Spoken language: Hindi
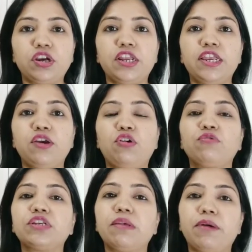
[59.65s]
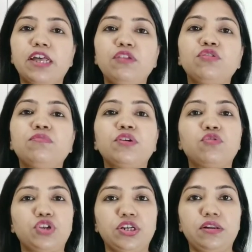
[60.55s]
करें और उसके बाद ही उसमें
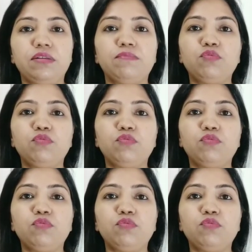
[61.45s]
क्वेश्चन